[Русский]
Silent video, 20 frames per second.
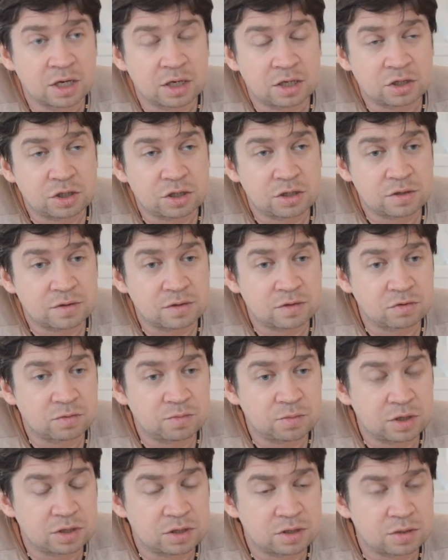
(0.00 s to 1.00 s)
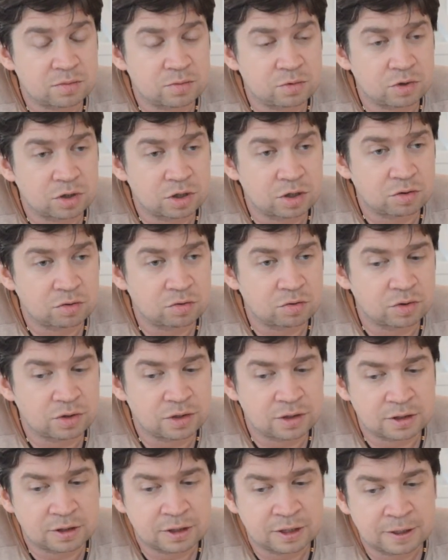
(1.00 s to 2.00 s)
чаще всего перед собой
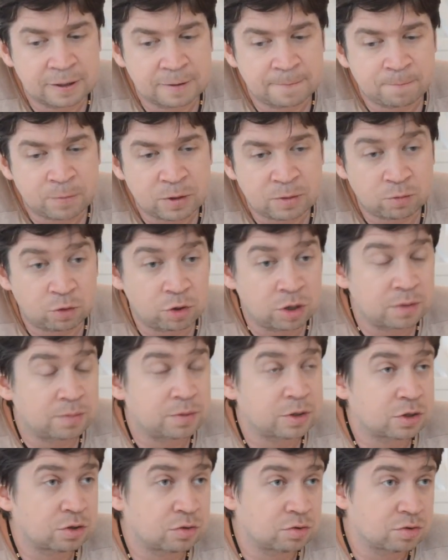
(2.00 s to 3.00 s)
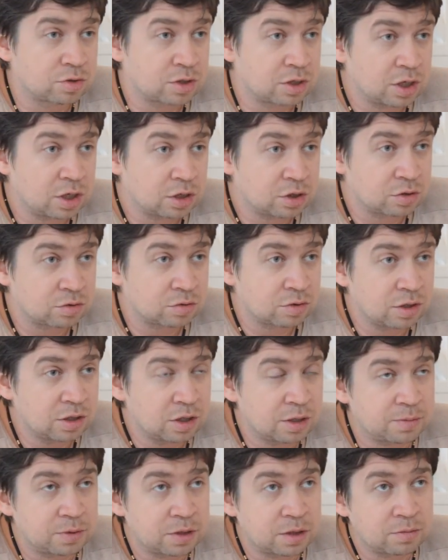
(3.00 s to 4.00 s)
какую-то более простую задачу,
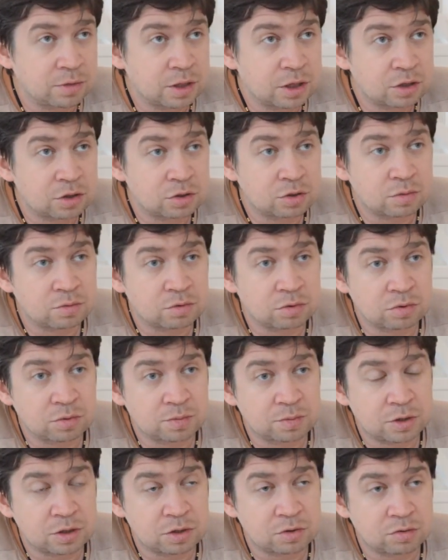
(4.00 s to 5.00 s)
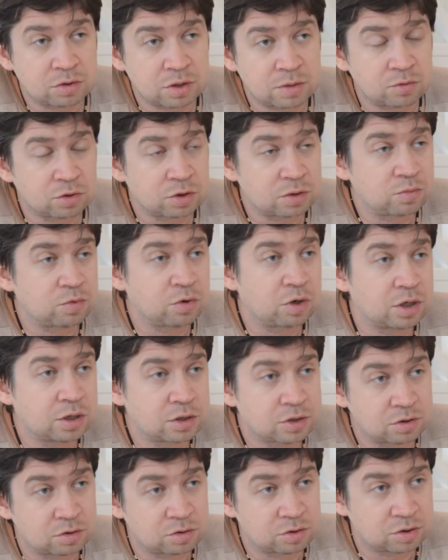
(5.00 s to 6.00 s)
не понимая, что могут потянуть намного более
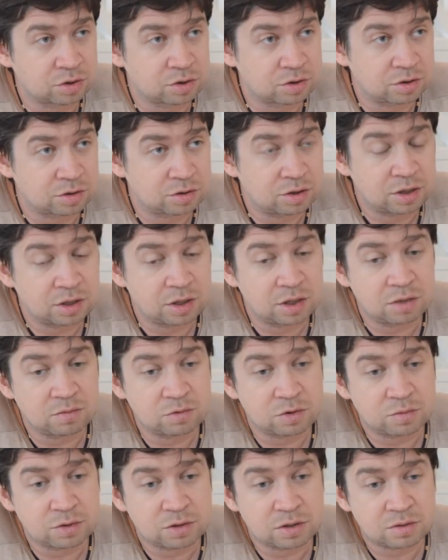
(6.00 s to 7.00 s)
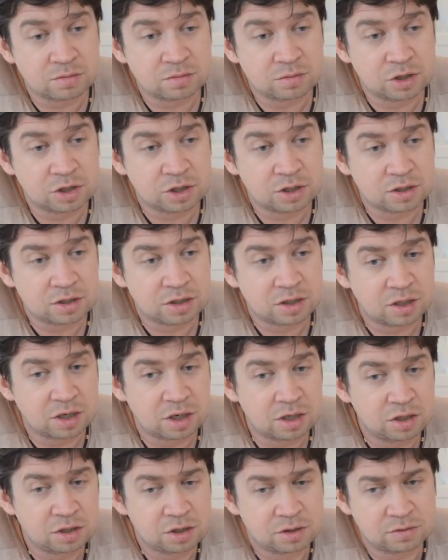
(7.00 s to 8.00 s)
сложную. И таким образом мы часто
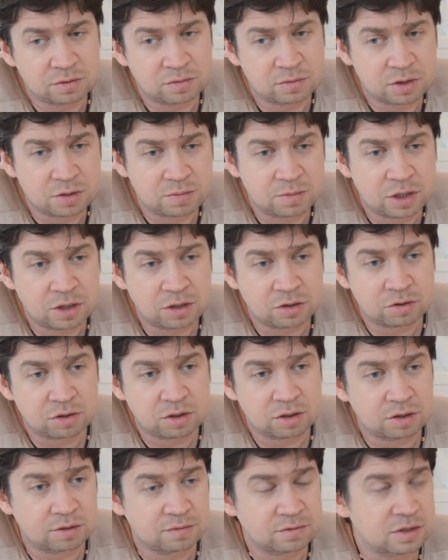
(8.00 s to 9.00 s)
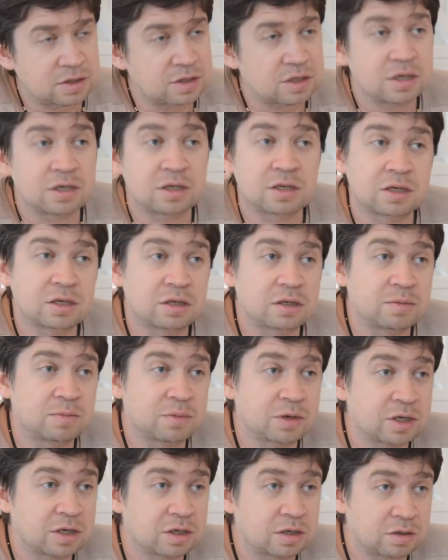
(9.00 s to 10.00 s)
ограничиваем себя не только там в социальных каких-то
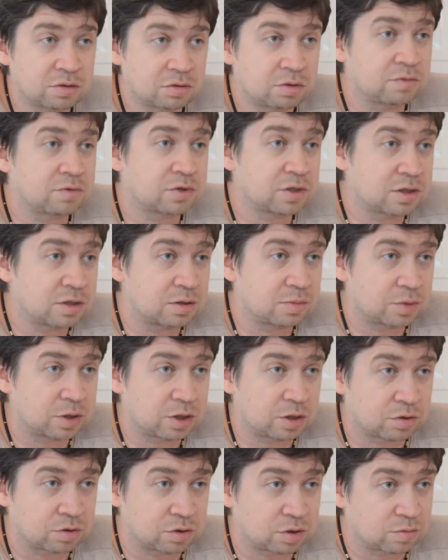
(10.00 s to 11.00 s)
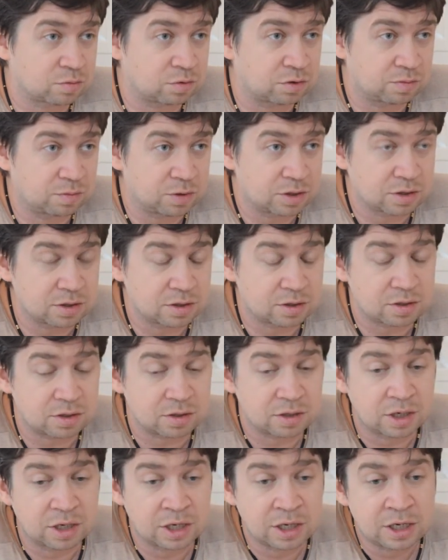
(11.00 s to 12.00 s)
проектах, но и в жизни по-хорошему, и в бизнесе.
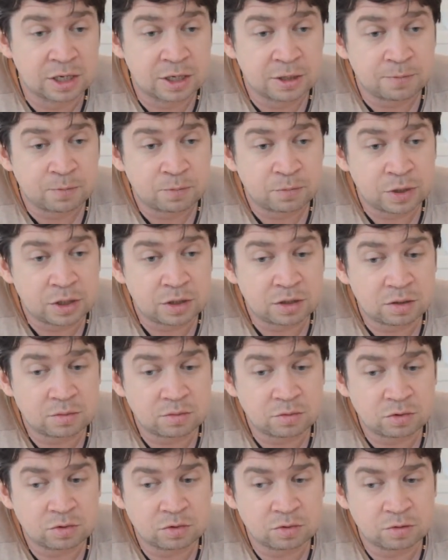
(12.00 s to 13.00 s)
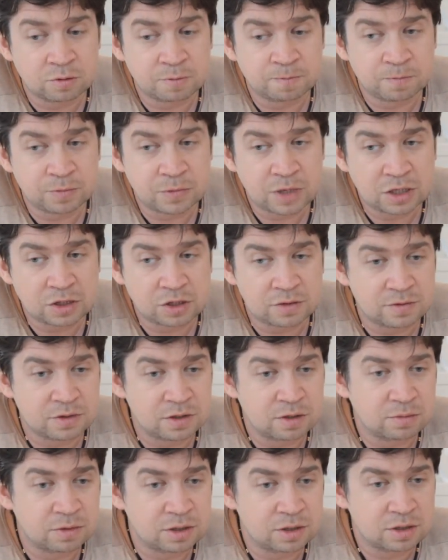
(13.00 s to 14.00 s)
Поэтому, начав
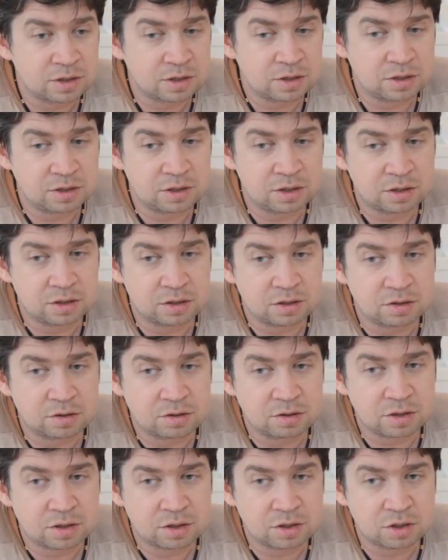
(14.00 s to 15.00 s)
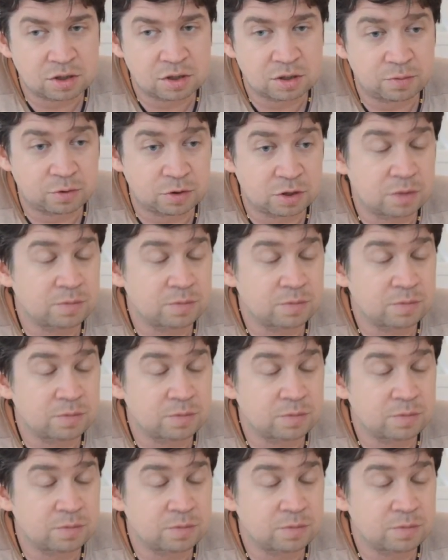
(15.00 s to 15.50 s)
заниматься этой деятельностью, я сначала просто